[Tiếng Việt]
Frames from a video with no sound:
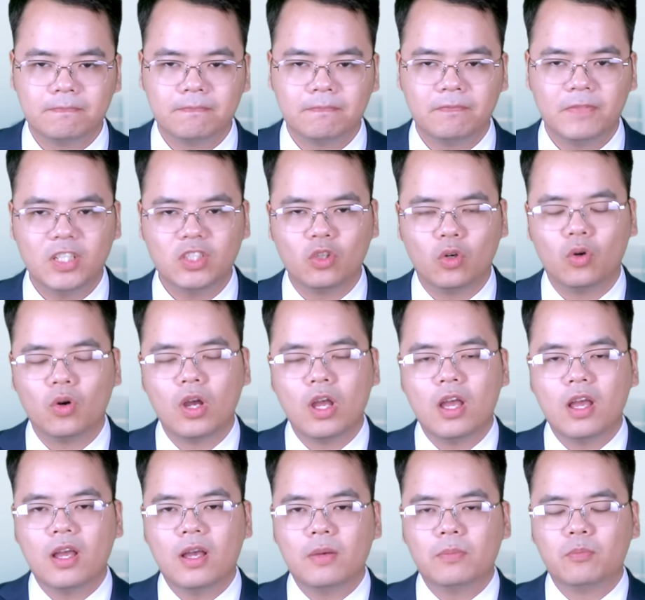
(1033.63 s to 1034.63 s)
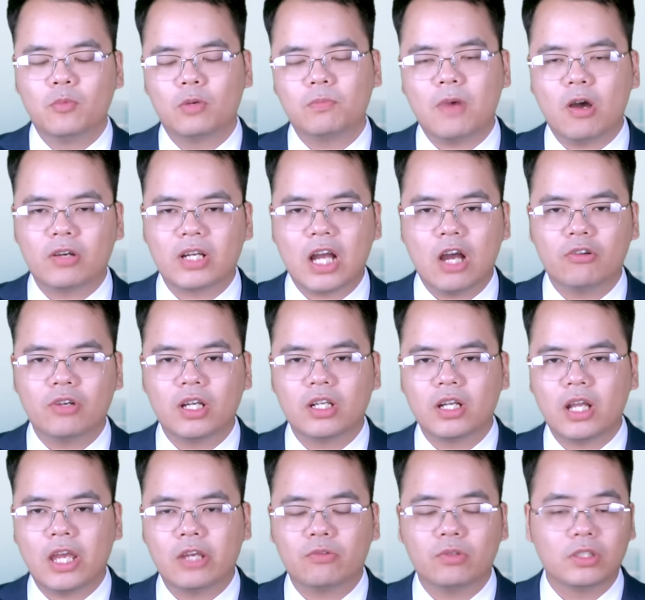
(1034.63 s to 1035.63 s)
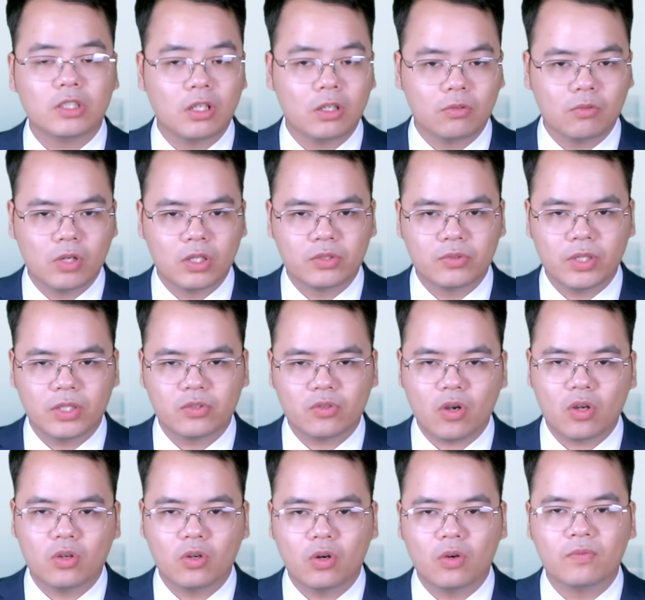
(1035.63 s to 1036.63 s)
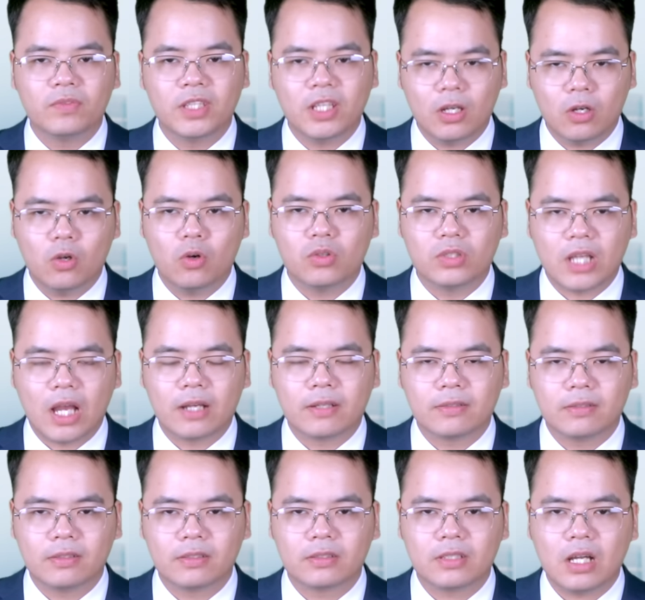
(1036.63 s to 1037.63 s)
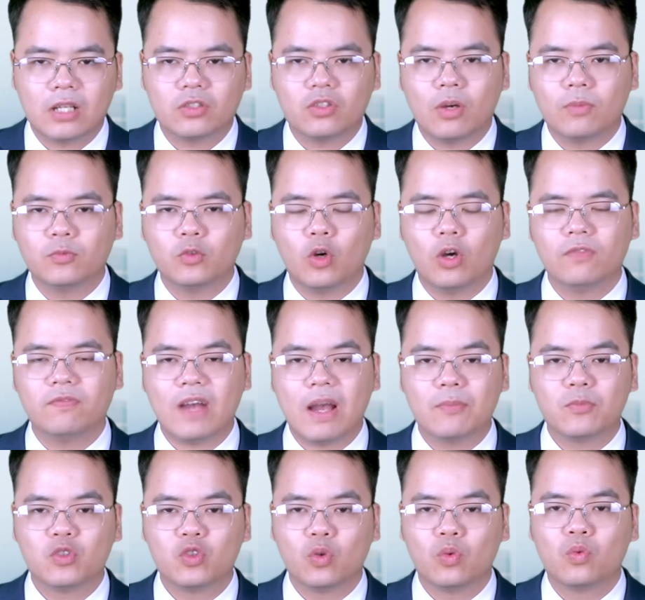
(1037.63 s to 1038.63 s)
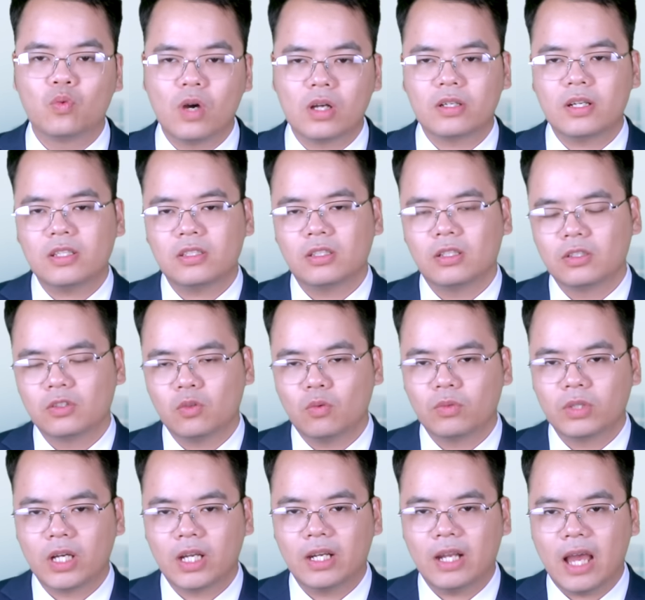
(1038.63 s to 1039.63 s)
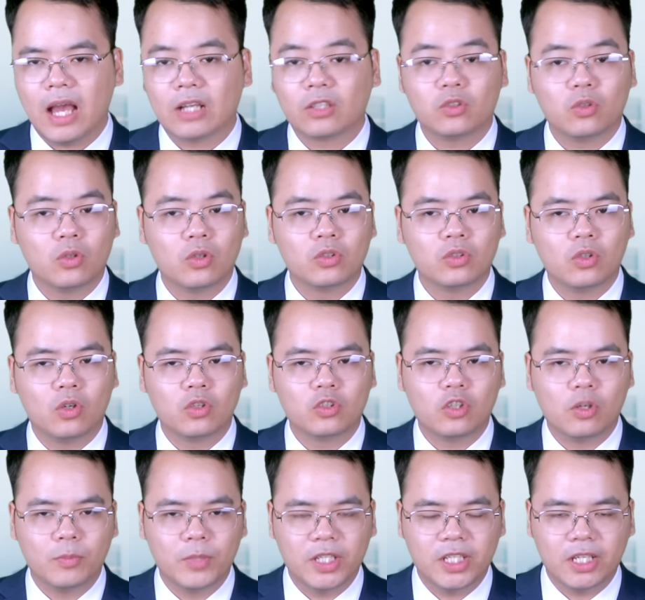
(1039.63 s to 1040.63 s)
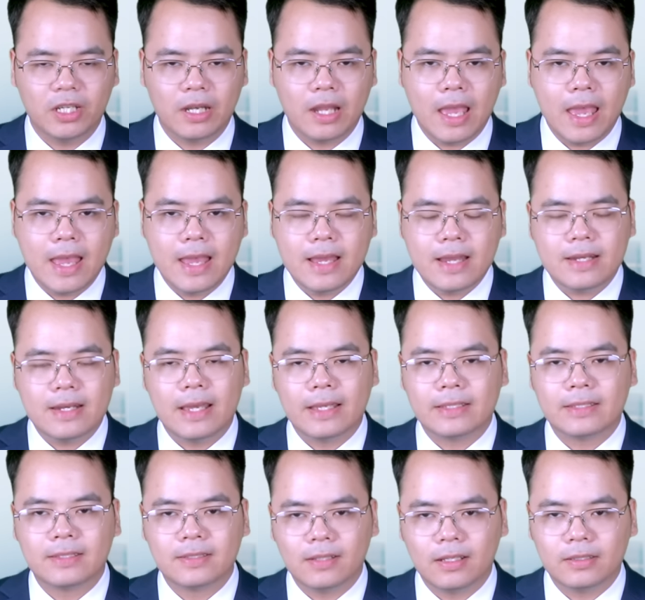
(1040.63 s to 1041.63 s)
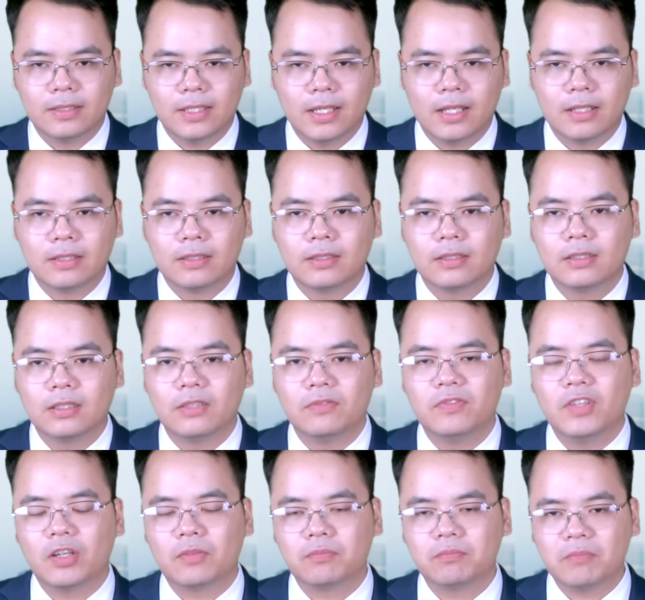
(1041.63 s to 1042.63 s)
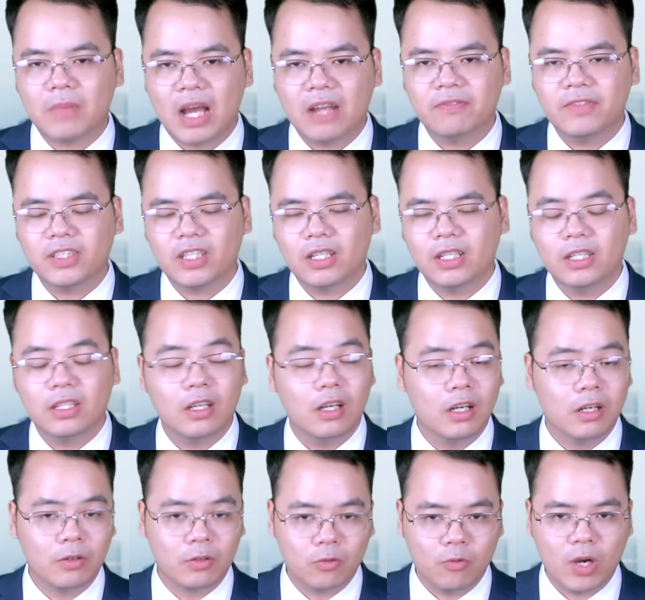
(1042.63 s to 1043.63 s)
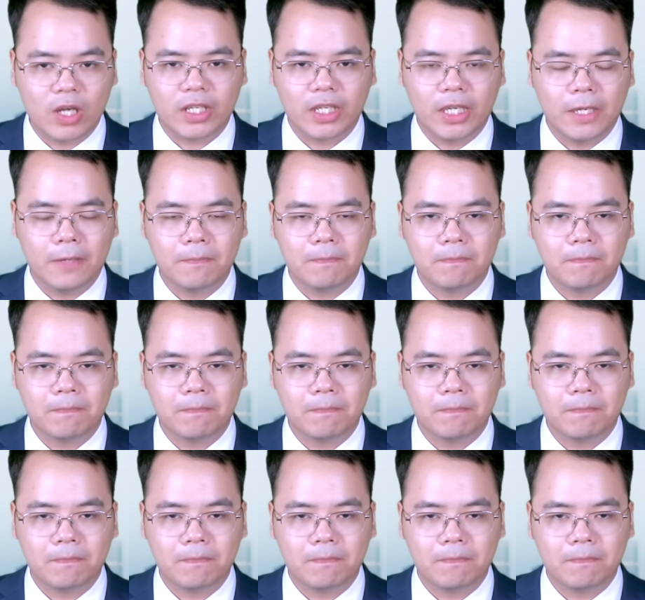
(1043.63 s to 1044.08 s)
Ví dụ, một báo cáo gần đây của tờ Wall Street Journal tiết lộ rằng các nhóm tội phạm Trung Quốc đã sử dụng ngân hàng Toronto Dominion để rửa tiền từ việc bán fentanyl ở Hoa Kỳ.